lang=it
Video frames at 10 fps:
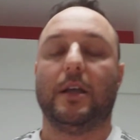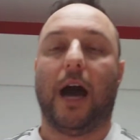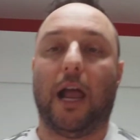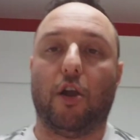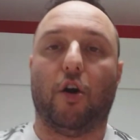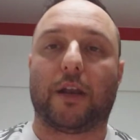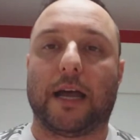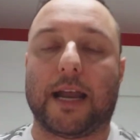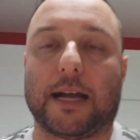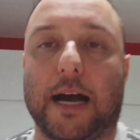Allora
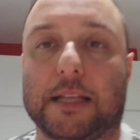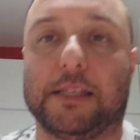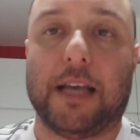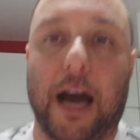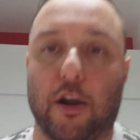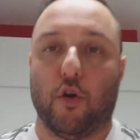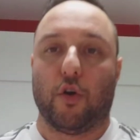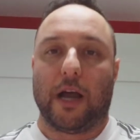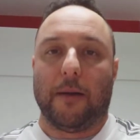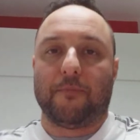ragazzi,
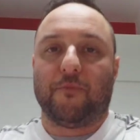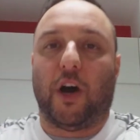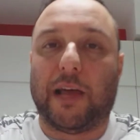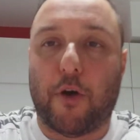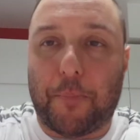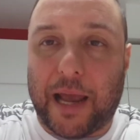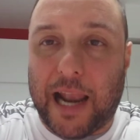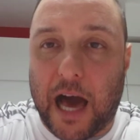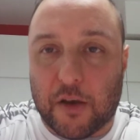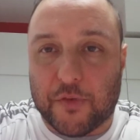allora, volevo
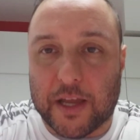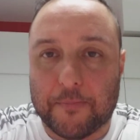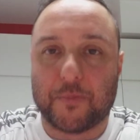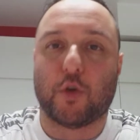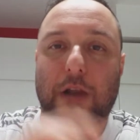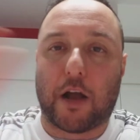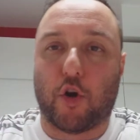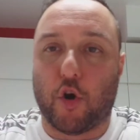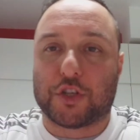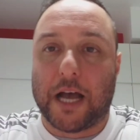parlarvi di una
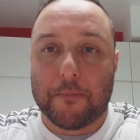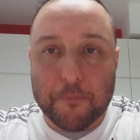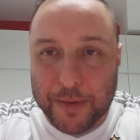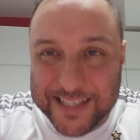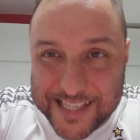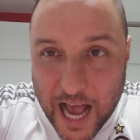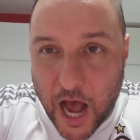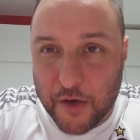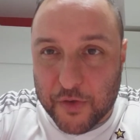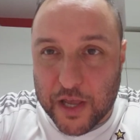cosa.
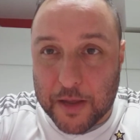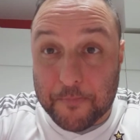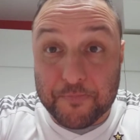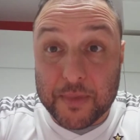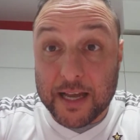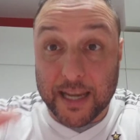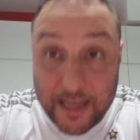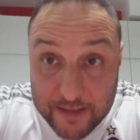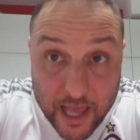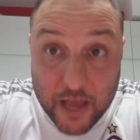Pensavi,
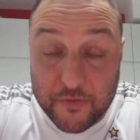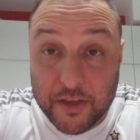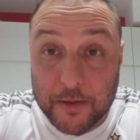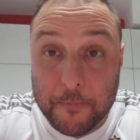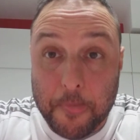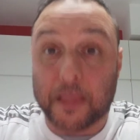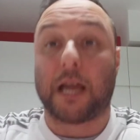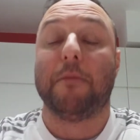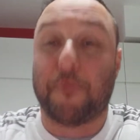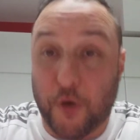credevi
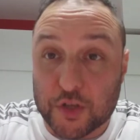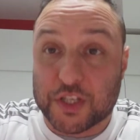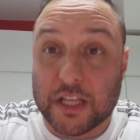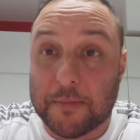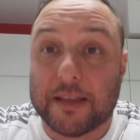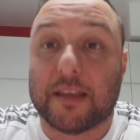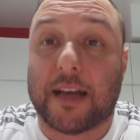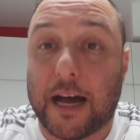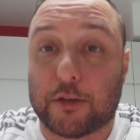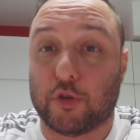che mi fossi
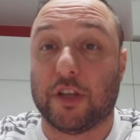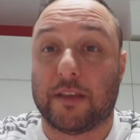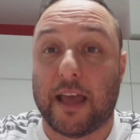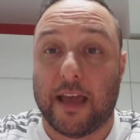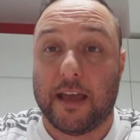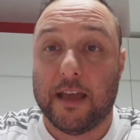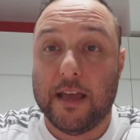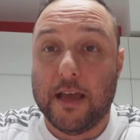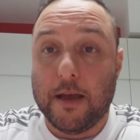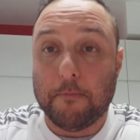dimenticato di te,
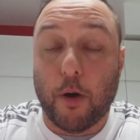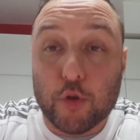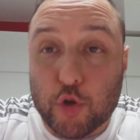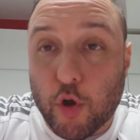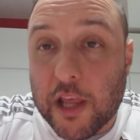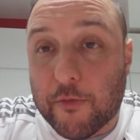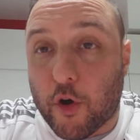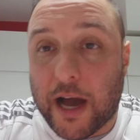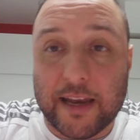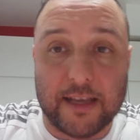Montolivo
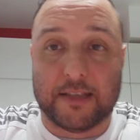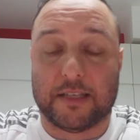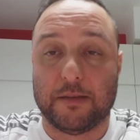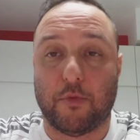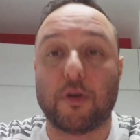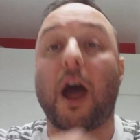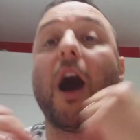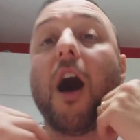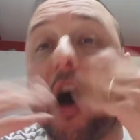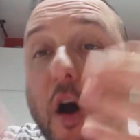carissimo.
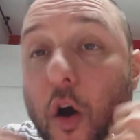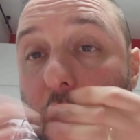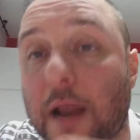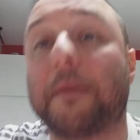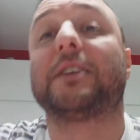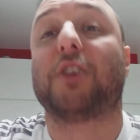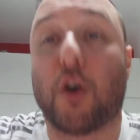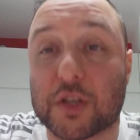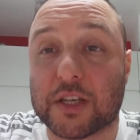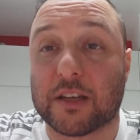No, non me ne
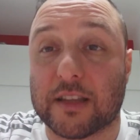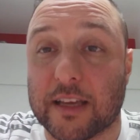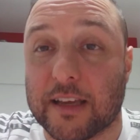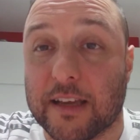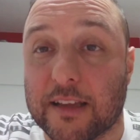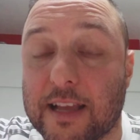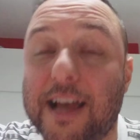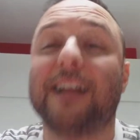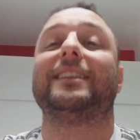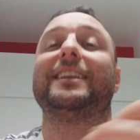so scordato.
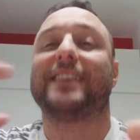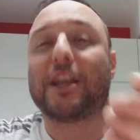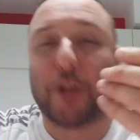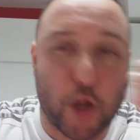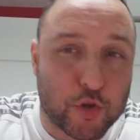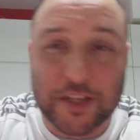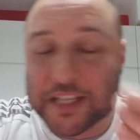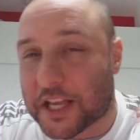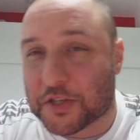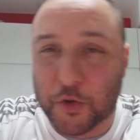Ti sei tolto i
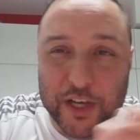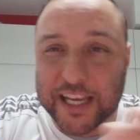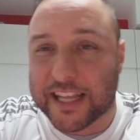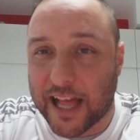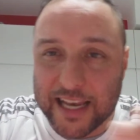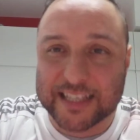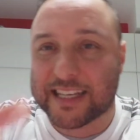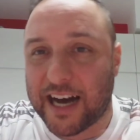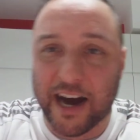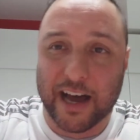sassolini dalle
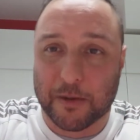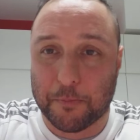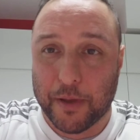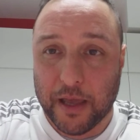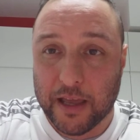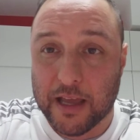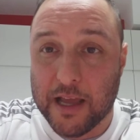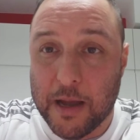scarpe.